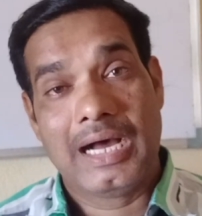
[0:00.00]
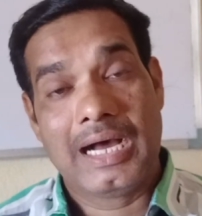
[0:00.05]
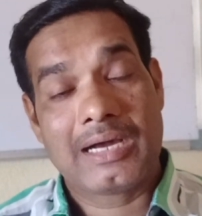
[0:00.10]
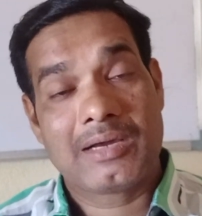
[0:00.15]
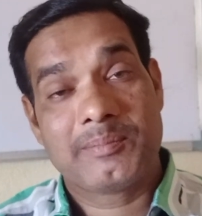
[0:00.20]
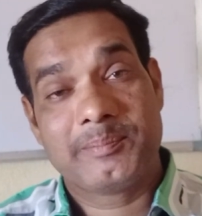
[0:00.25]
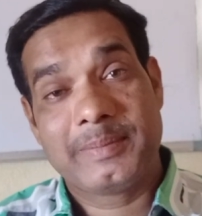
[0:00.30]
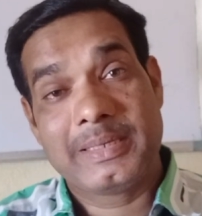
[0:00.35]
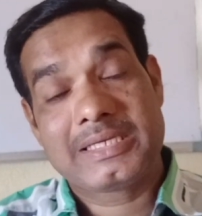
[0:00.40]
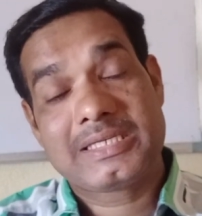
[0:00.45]

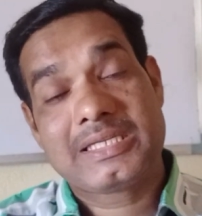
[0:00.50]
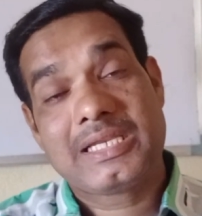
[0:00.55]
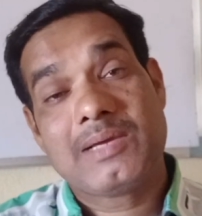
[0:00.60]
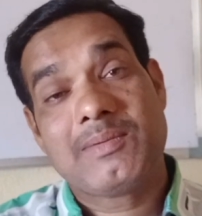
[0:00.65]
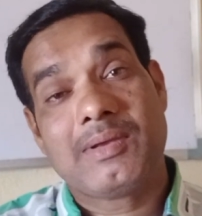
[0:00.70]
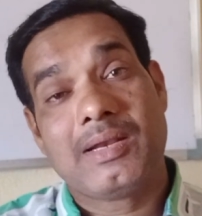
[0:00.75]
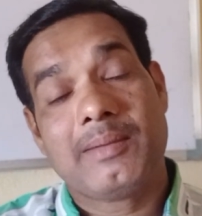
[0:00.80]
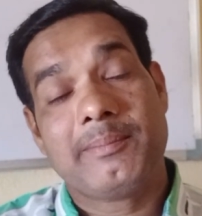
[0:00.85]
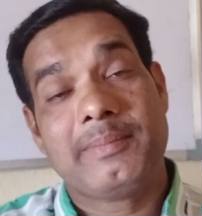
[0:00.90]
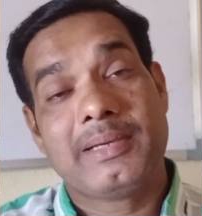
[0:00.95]
अगर बेचने
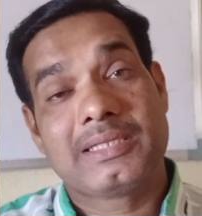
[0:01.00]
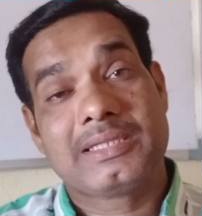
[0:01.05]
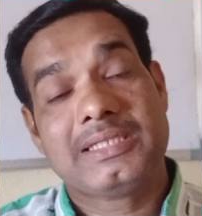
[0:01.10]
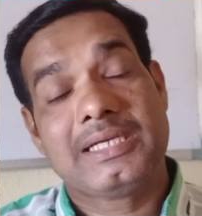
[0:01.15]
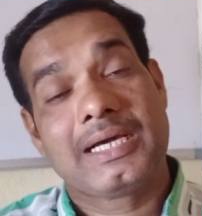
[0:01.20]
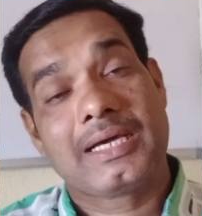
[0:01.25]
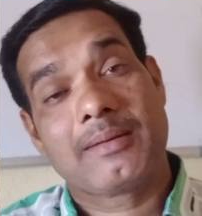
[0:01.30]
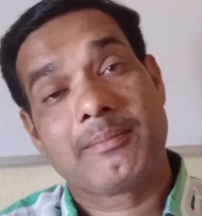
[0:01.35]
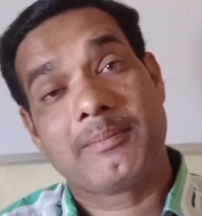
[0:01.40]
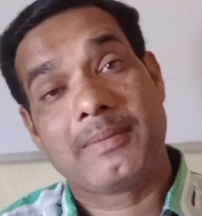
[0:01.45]
वाला व्यक्ति
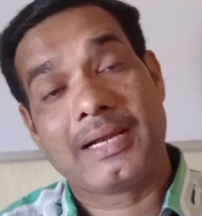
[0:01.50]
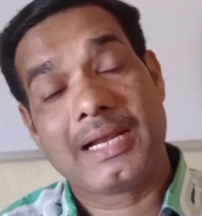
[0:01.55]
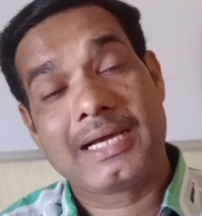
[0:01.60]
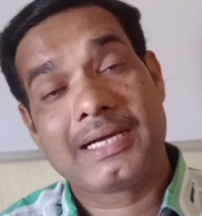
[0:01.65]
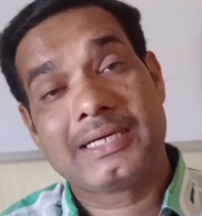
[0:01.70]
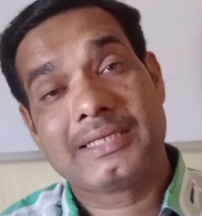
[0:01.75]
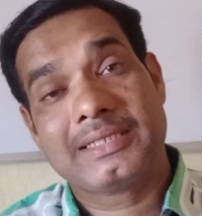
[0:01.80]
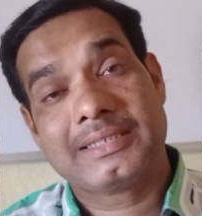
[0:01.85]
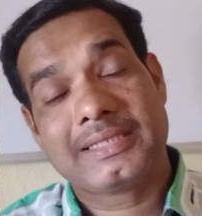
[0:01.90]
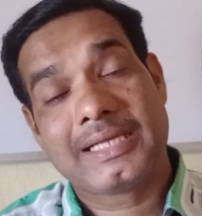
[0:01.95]
अगर मना
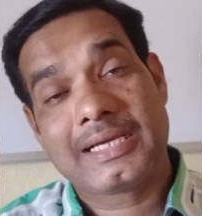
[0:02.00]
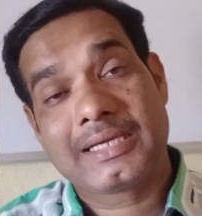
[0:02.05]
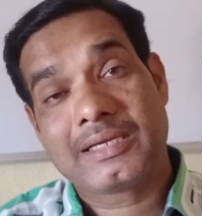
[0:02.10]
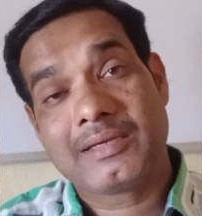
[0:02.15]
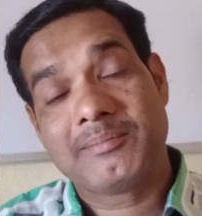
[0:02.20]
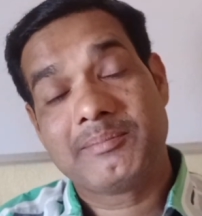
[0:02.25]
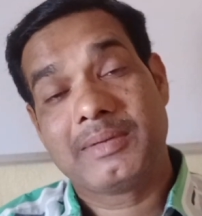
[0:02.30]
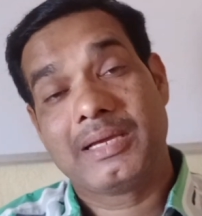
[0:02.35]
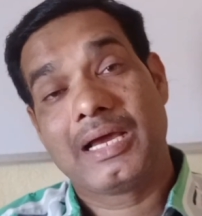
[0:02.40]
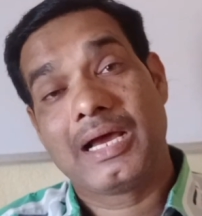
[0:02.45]
कर देता है
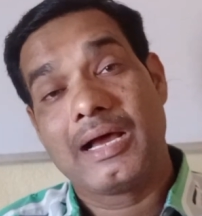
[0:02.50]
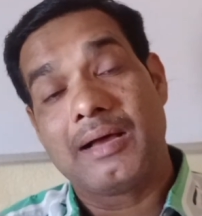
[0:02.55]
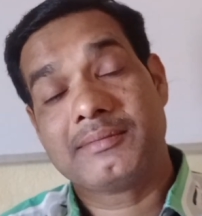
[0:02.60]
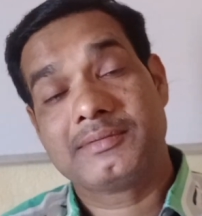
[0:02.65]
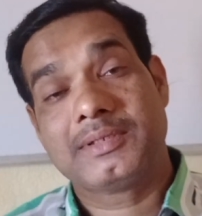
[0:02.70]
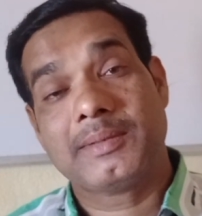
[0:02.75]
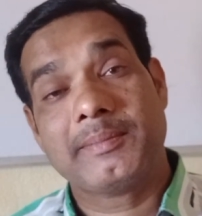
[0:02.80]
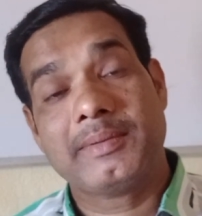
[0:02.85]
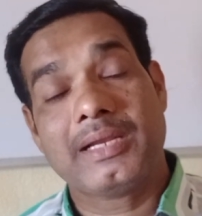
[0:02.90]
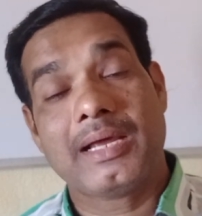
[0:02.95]
कि मैं
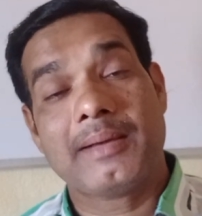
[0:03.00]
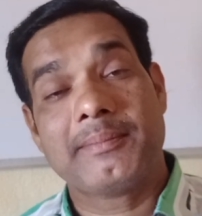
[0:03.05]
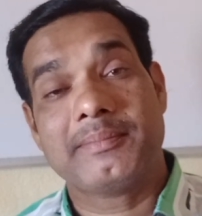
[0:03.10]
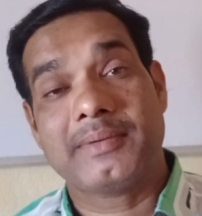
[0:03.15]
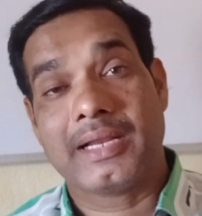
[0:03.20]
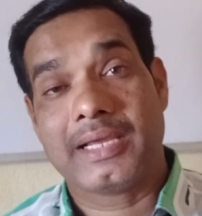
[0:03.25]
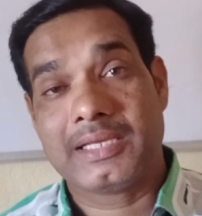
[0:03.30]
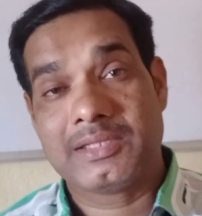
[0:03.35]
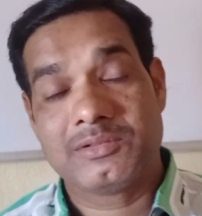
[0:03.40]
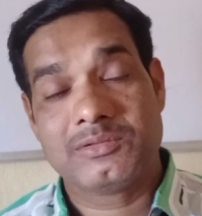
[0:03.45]
अब ज़मीन आप
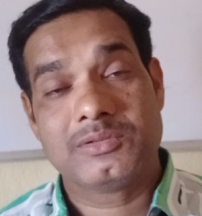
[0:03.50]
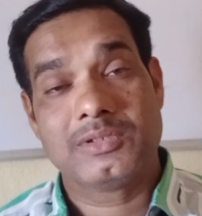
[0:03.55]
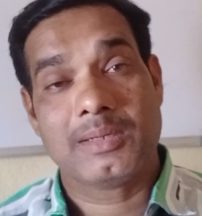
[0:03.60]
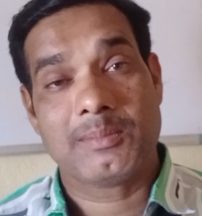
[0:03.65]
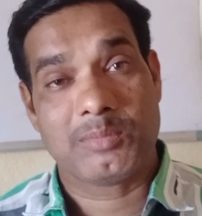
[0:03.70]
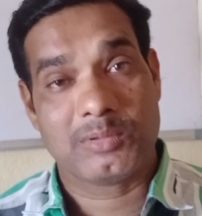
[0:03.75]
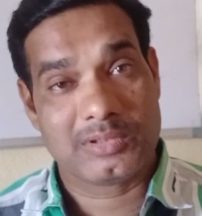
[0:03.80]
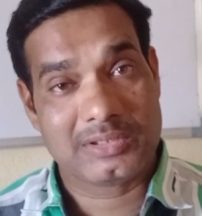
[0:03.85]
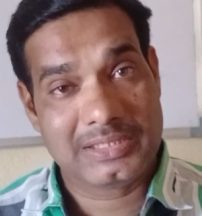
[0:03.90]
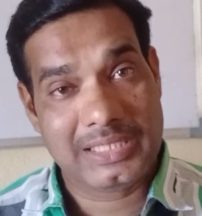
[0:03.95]
नहीं दूंगा
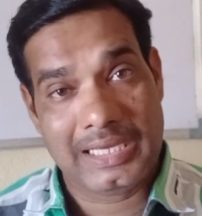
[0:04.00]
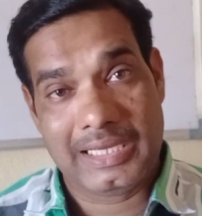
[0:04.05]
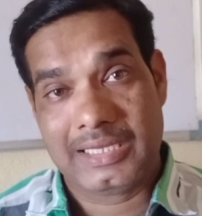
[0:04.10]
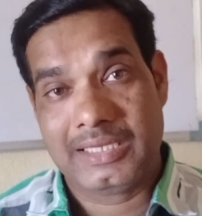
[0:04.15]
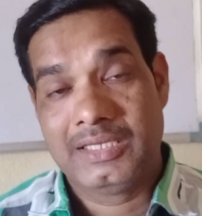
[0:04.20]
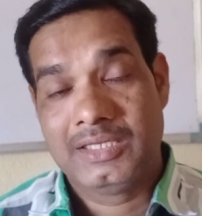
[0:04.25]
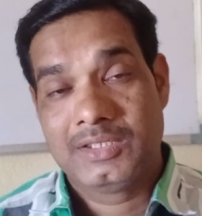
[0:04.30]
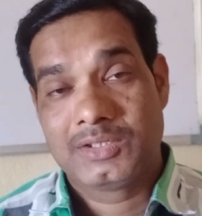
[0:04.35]
बोलता है